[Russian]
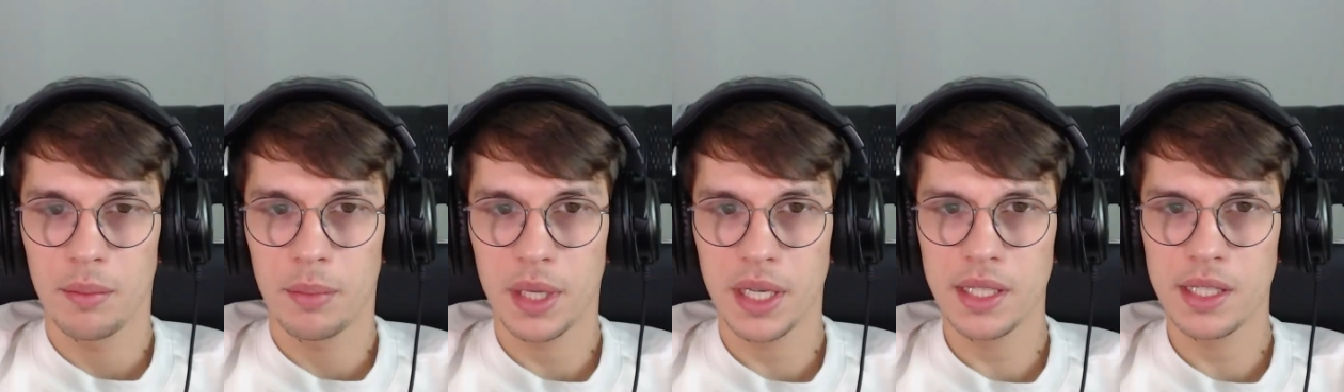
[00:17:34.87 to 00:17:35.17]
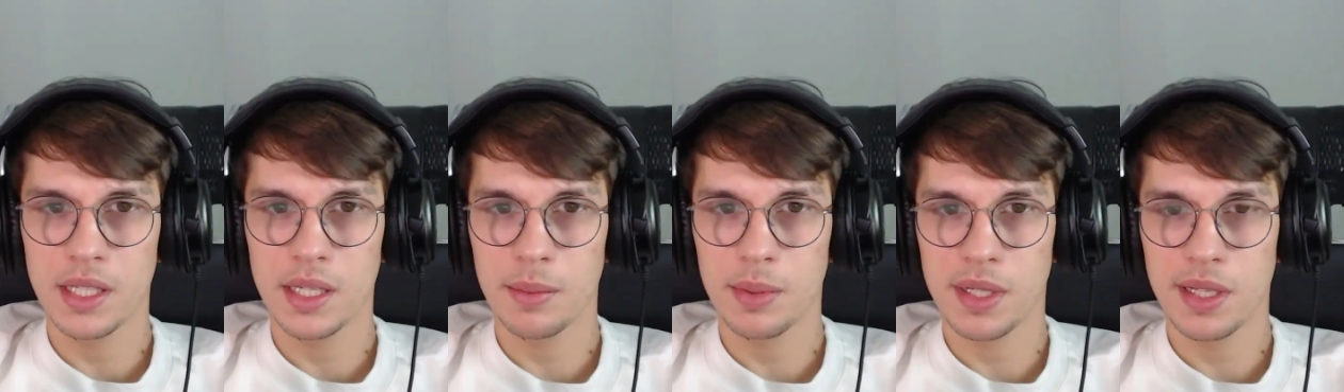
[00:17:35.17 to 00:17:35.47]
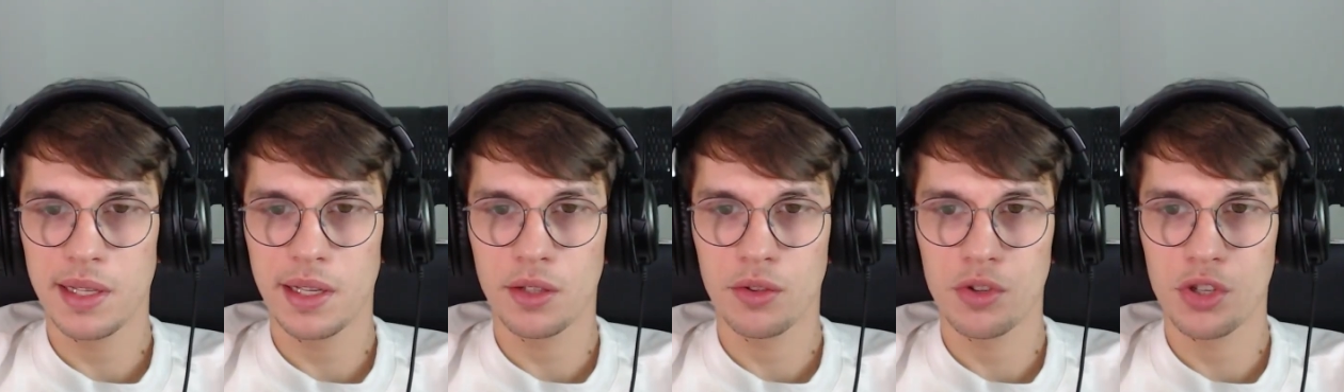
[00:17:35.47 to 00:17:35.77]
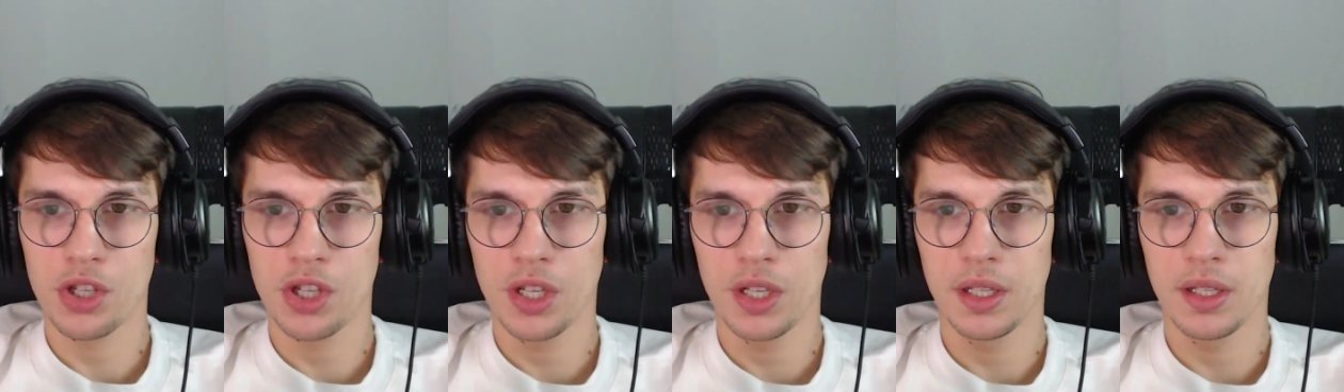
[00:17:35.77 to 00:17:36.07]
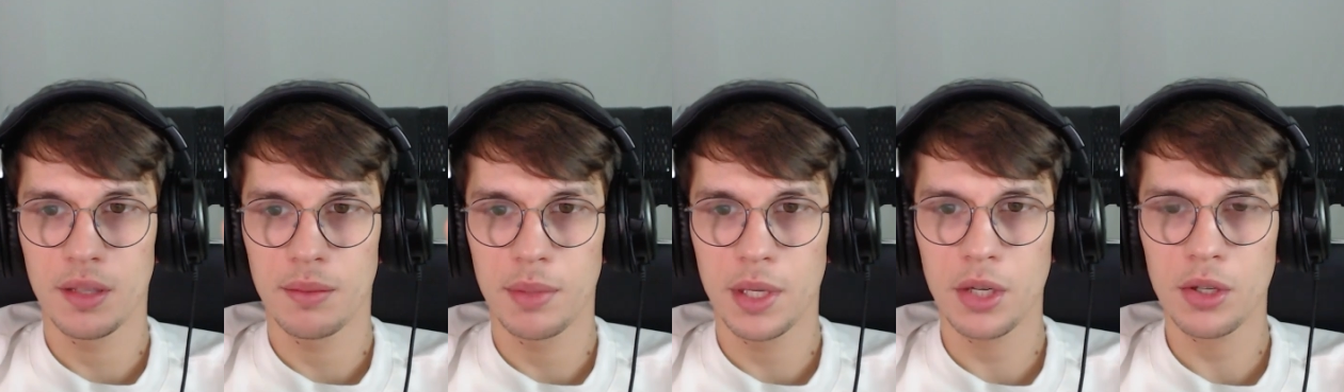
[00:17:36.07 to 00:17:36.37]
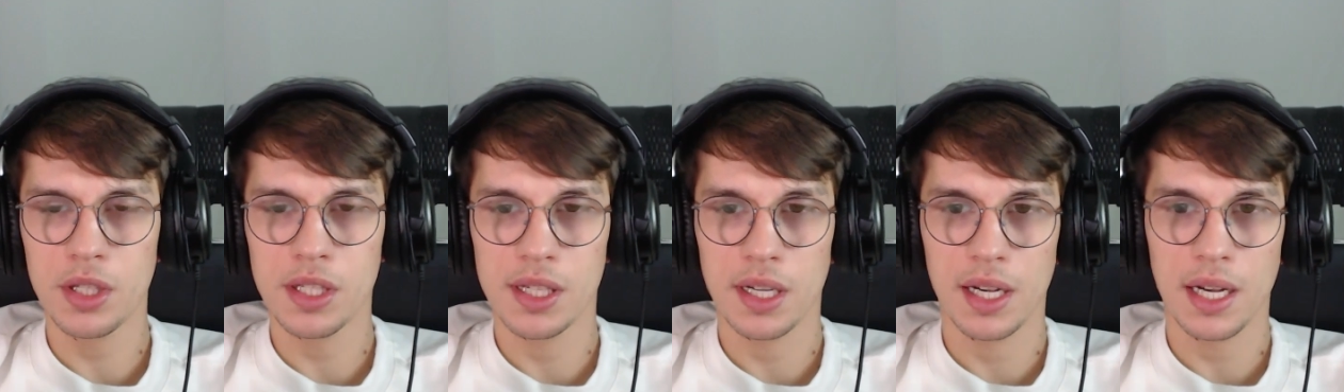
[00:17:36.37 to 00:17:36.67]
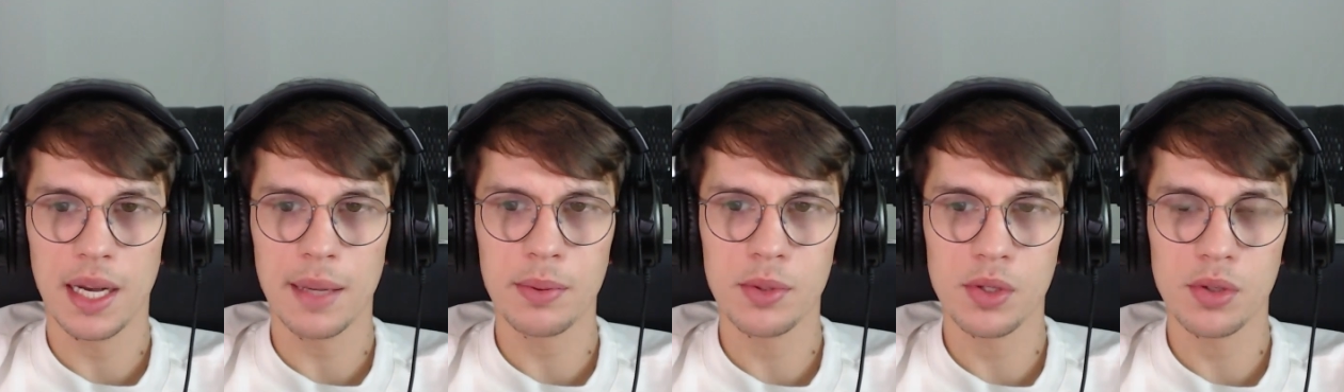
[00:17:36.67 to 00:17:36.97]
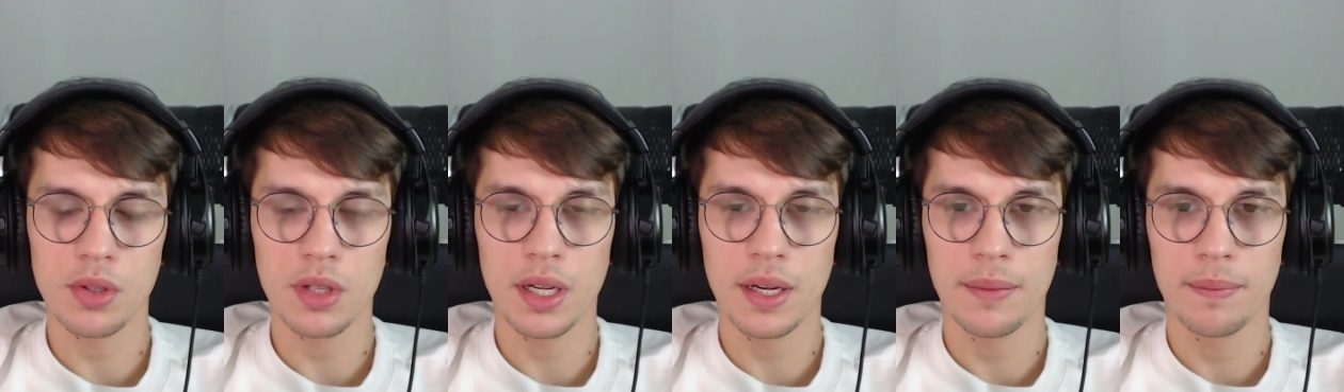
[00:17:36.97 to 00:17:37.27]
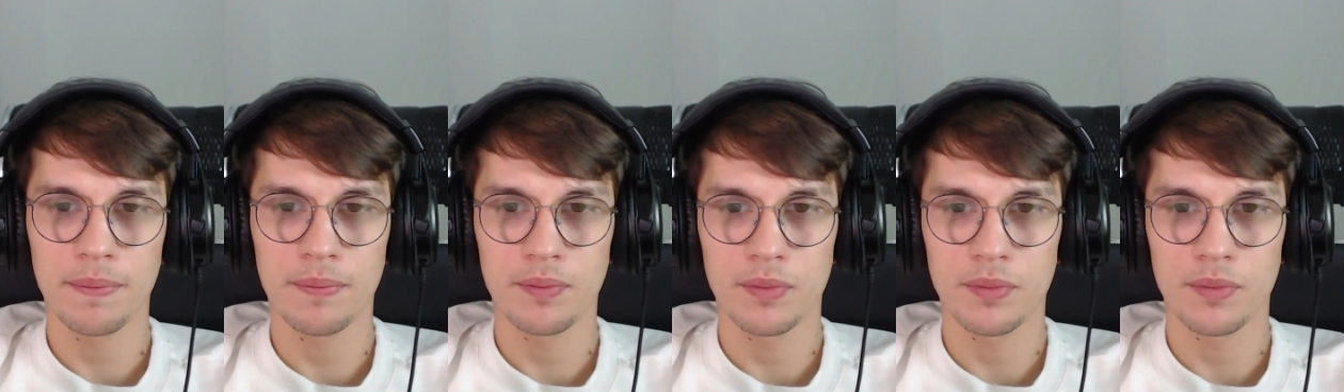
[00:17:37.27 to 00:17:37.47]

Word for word: Принцип следующий. Берется капсула,